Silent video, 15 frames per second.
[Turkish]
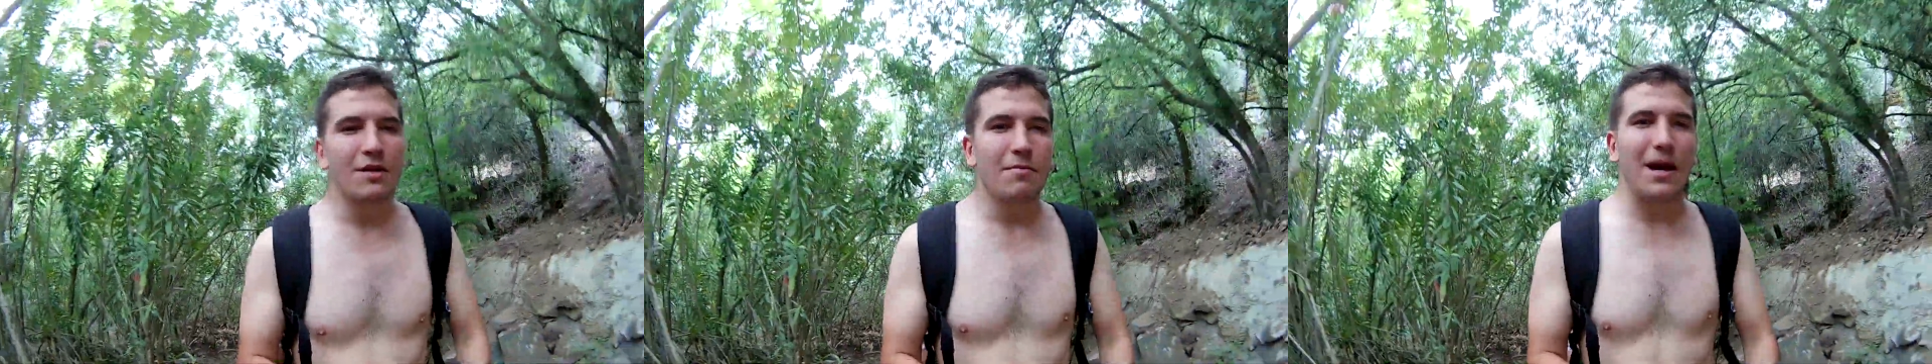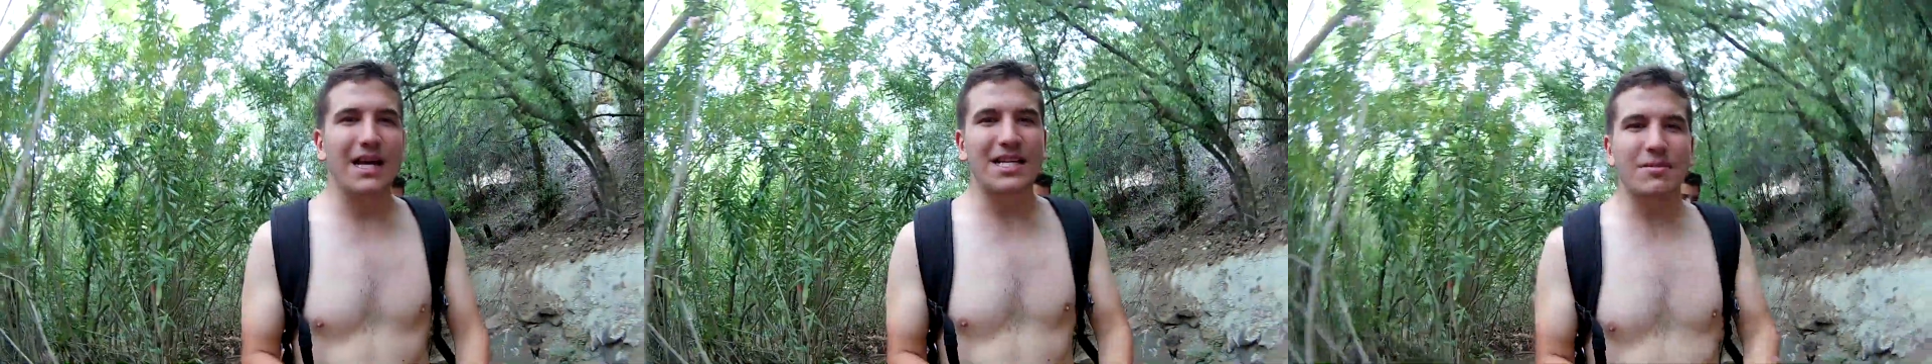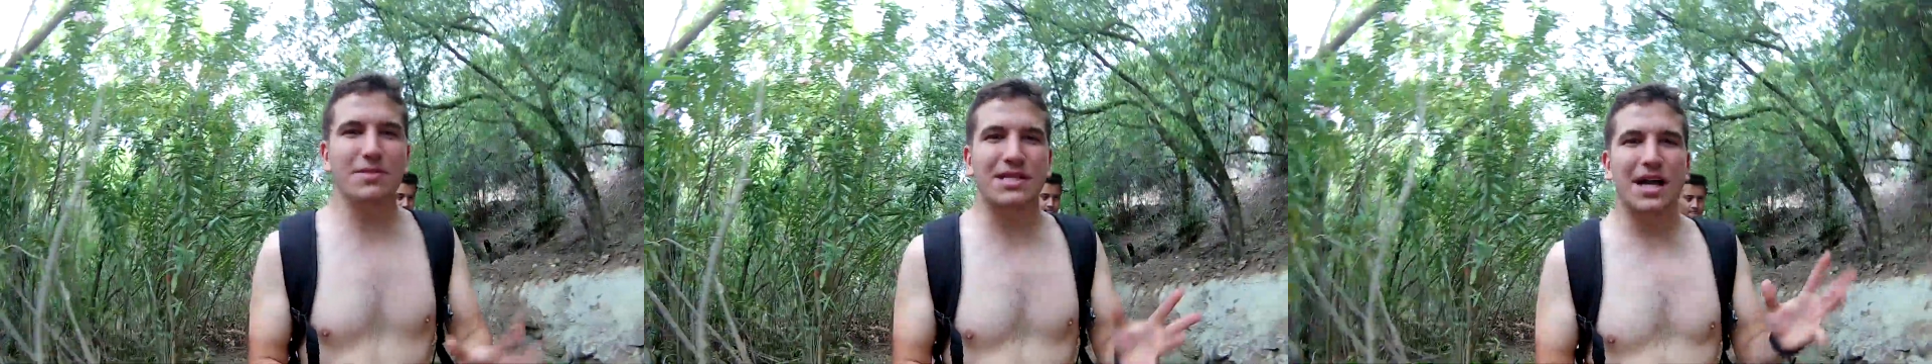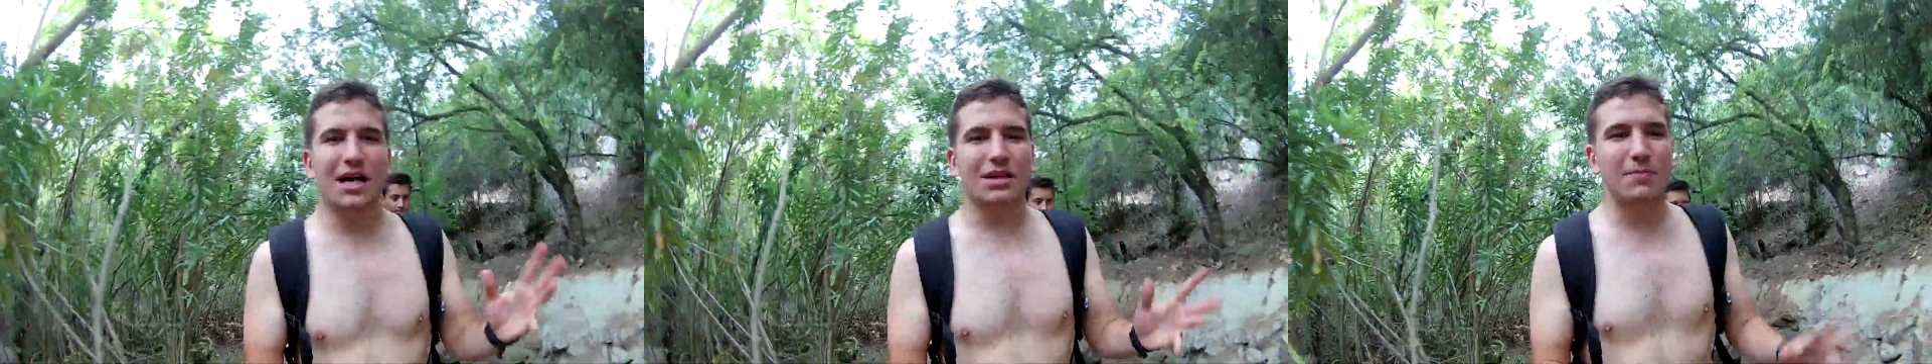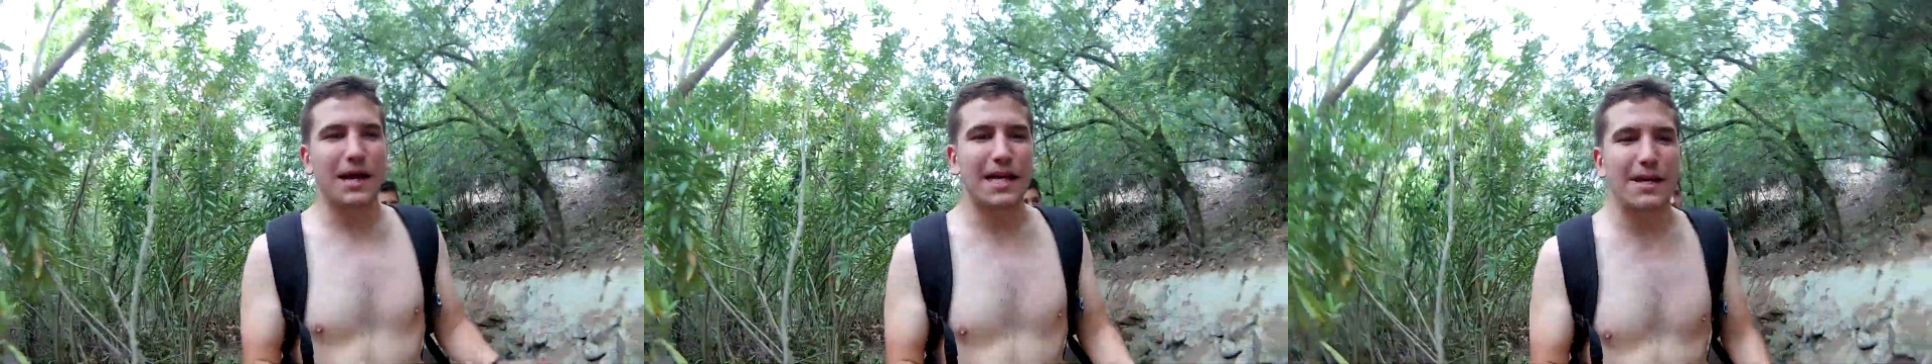Belki bir
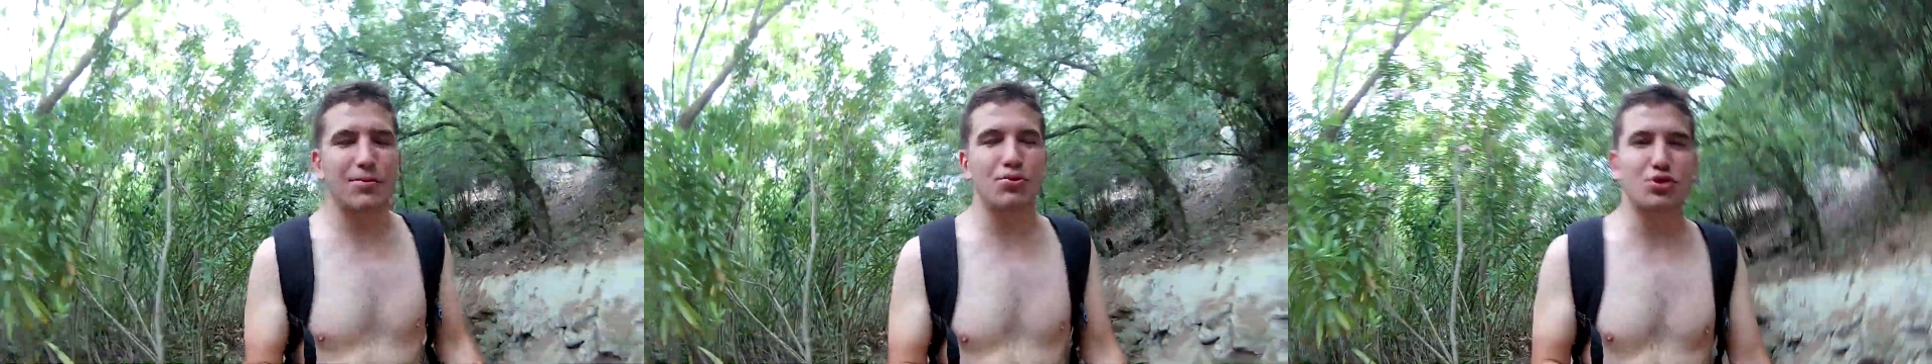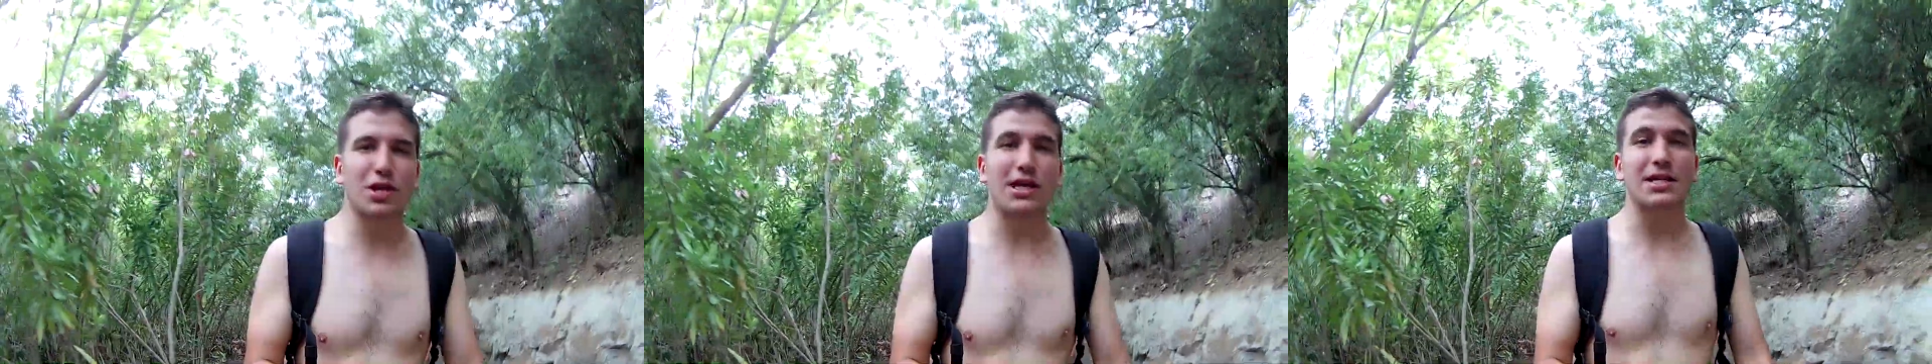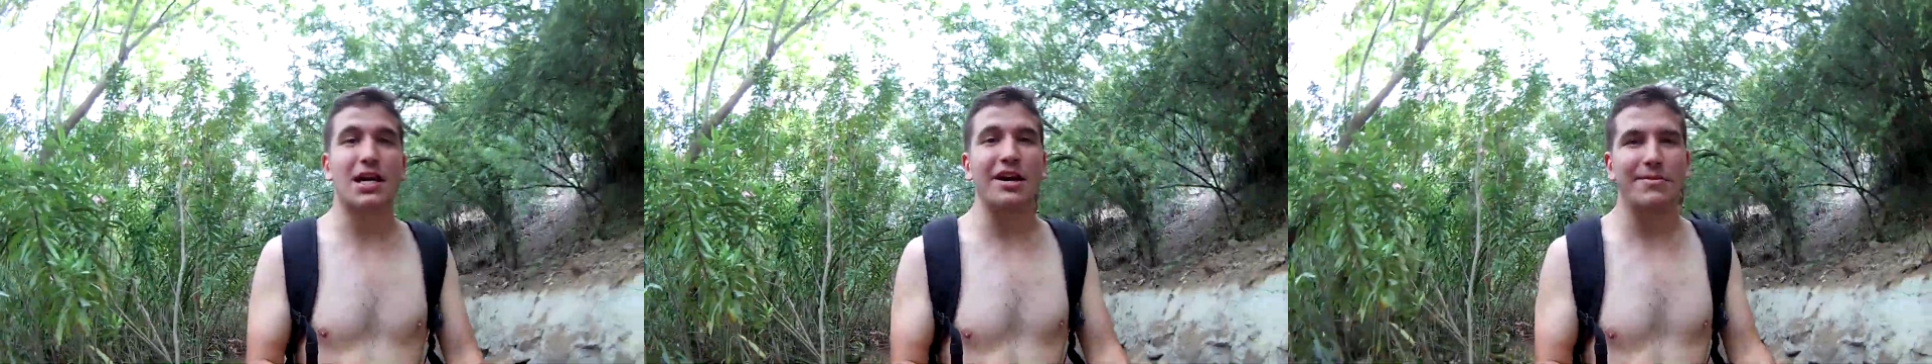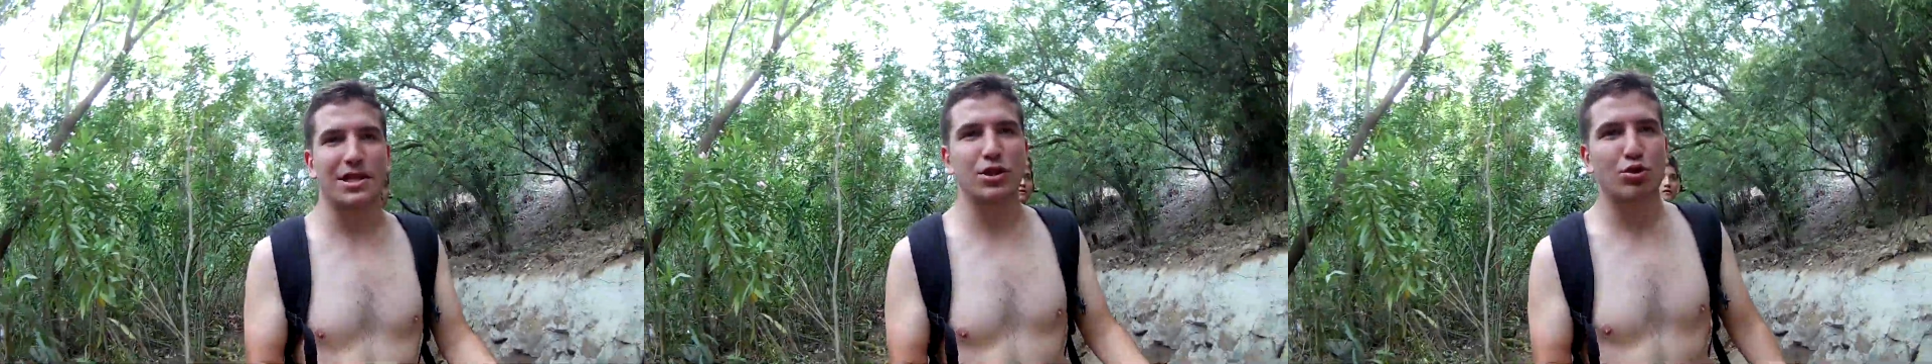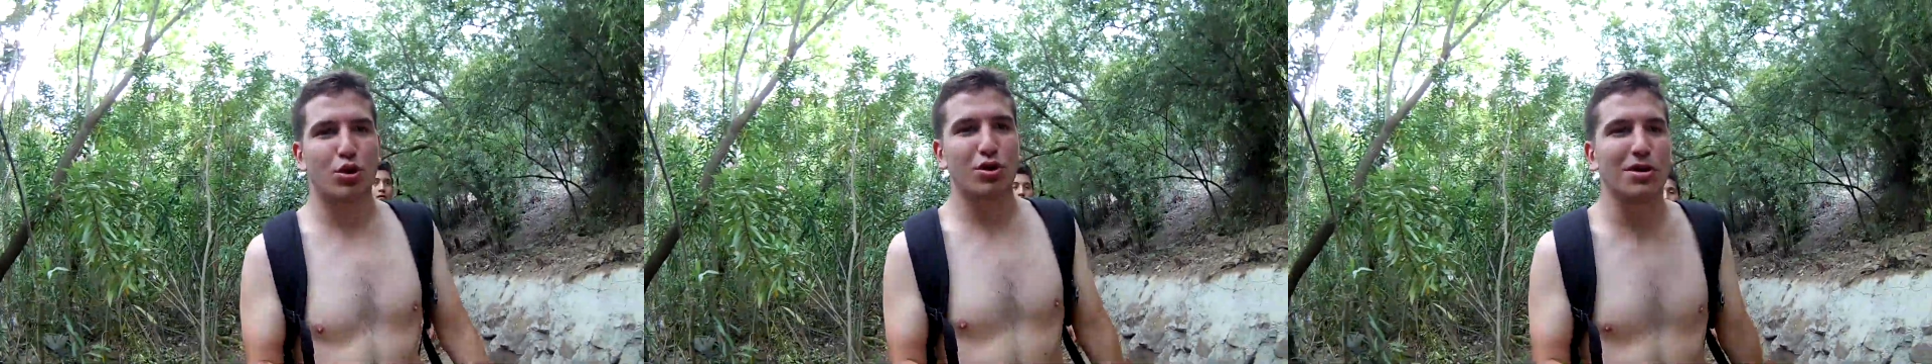saat, belki bir buçuk saat
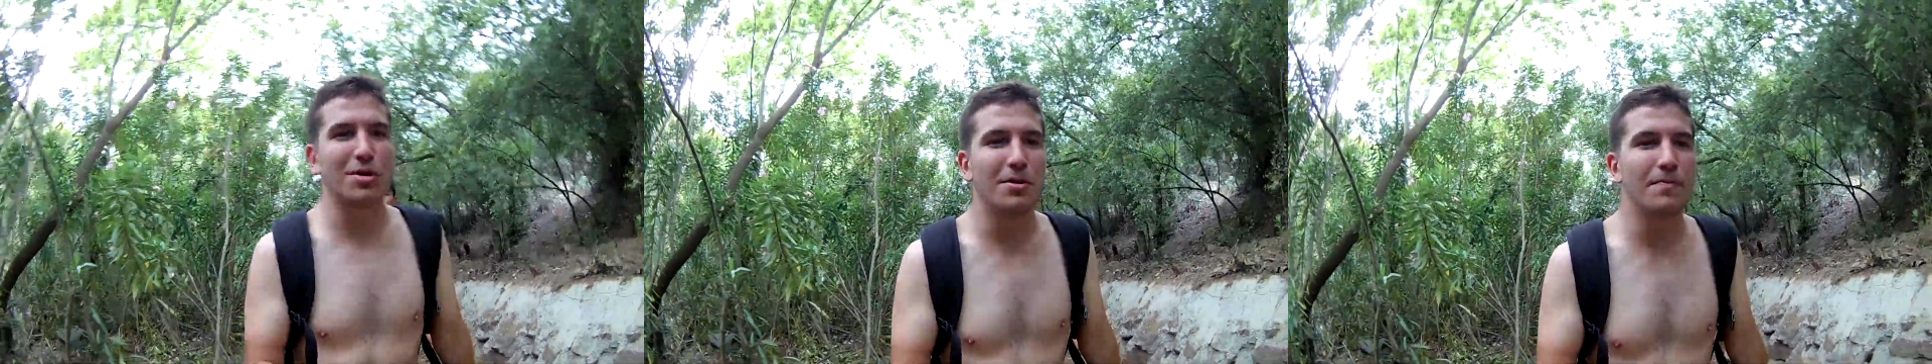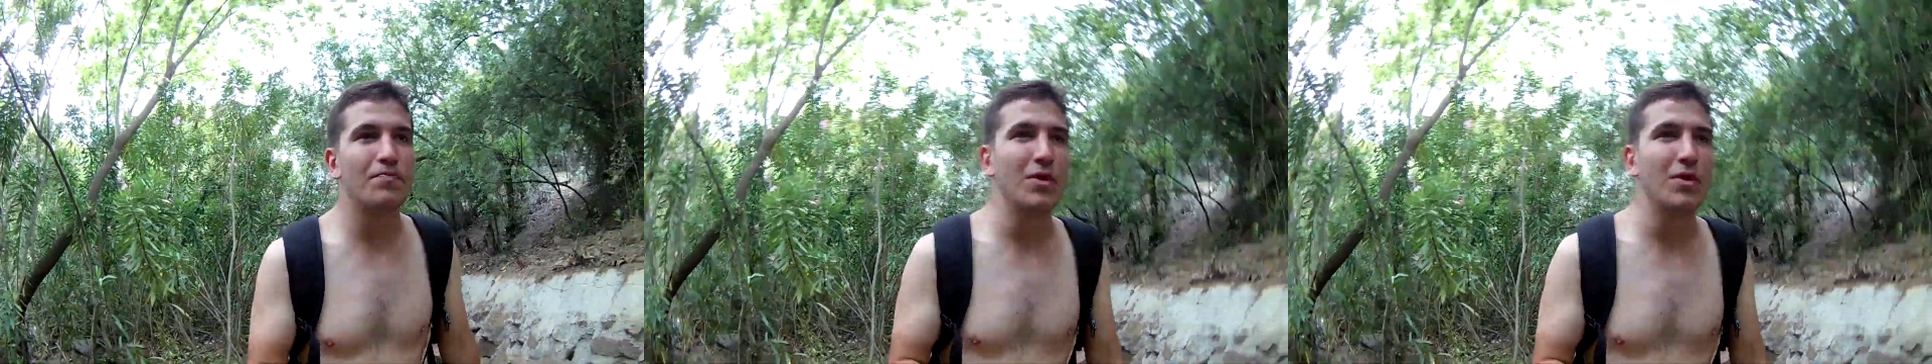kaybettik orada.